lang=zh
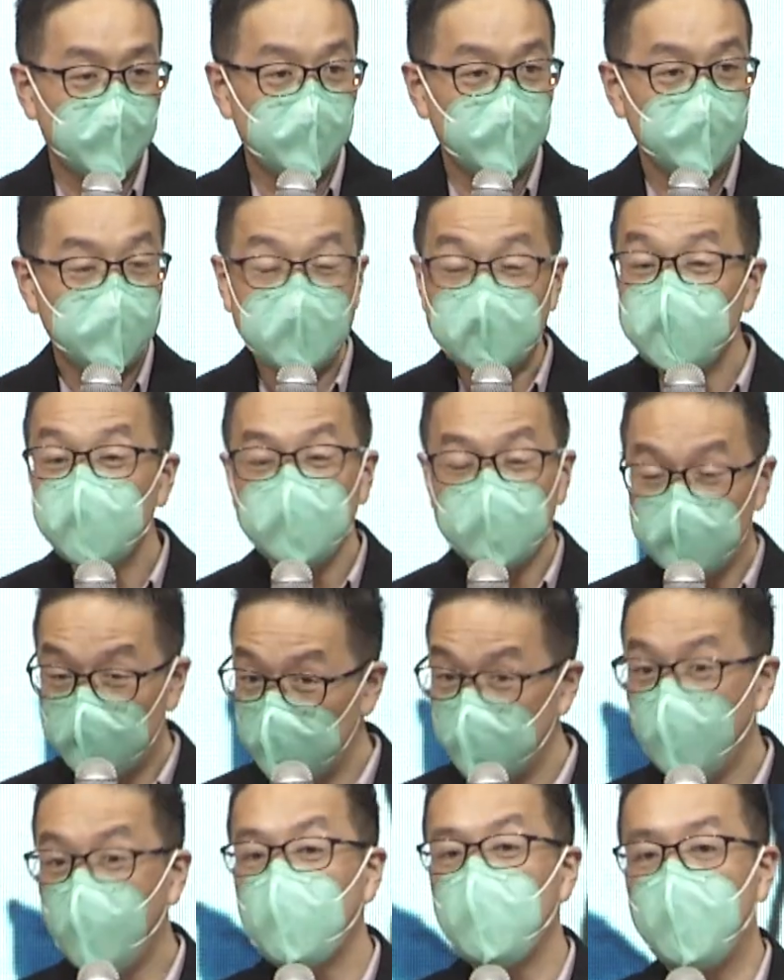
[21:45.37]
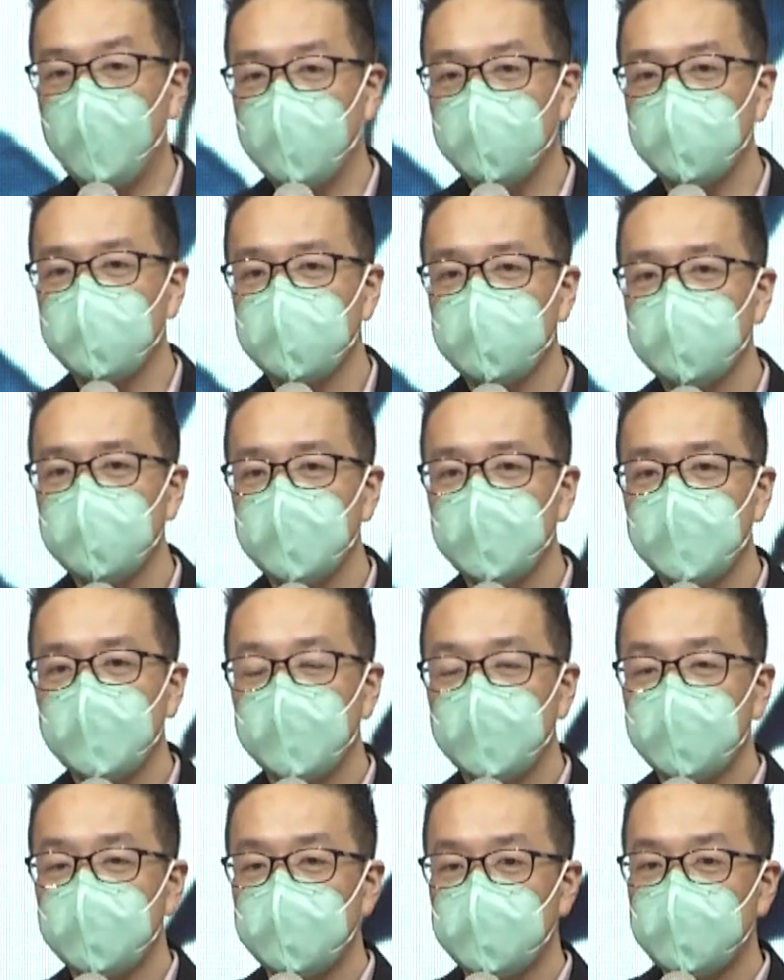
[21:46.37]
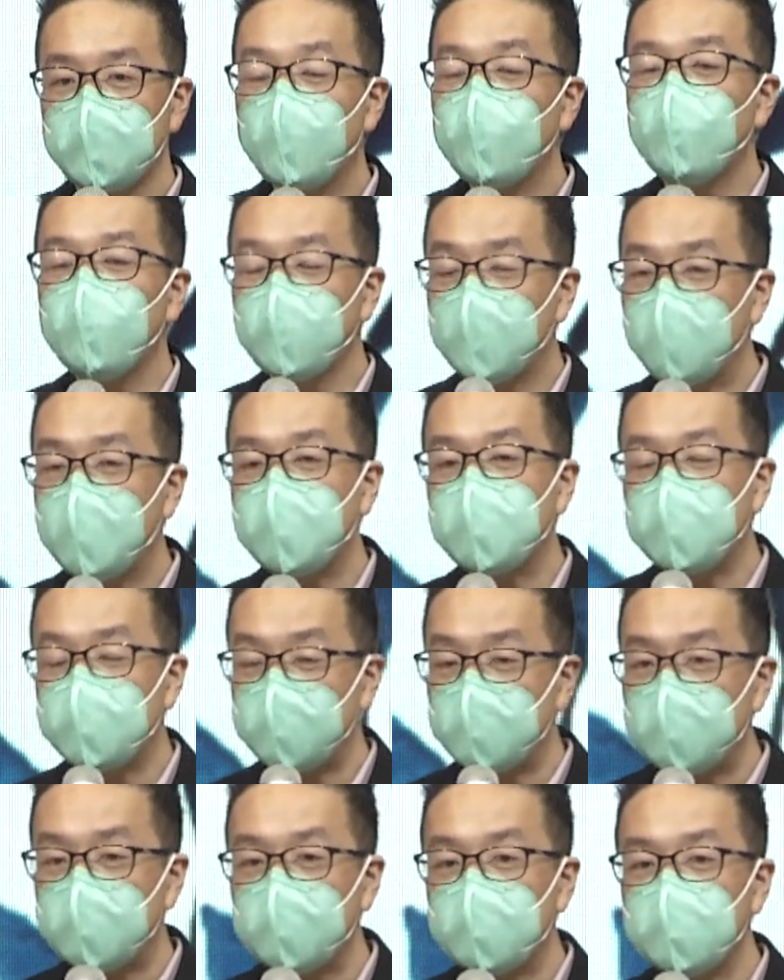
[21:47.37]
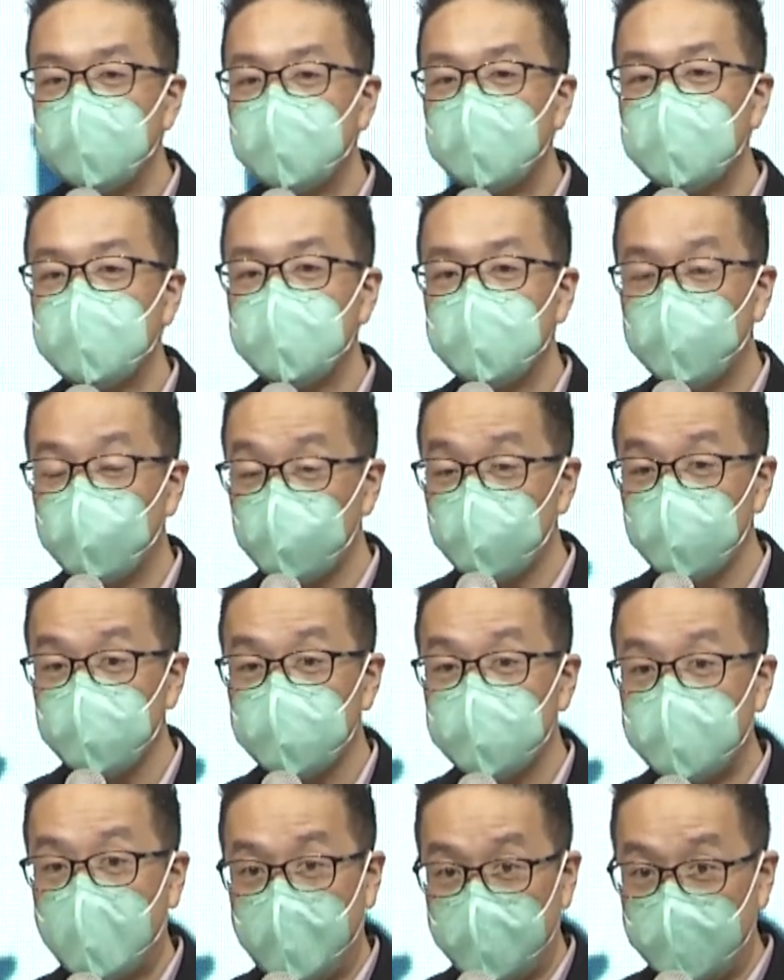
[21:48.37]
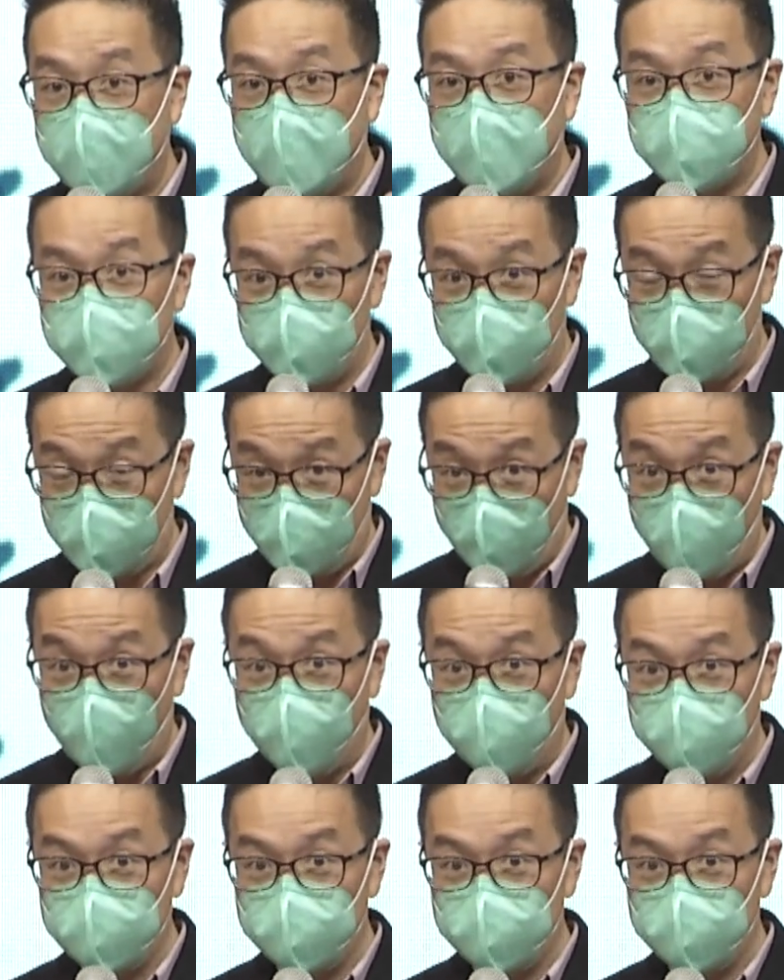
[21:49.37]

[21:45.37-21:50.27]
但是你知道吗？当我可以经济制裁他的时候。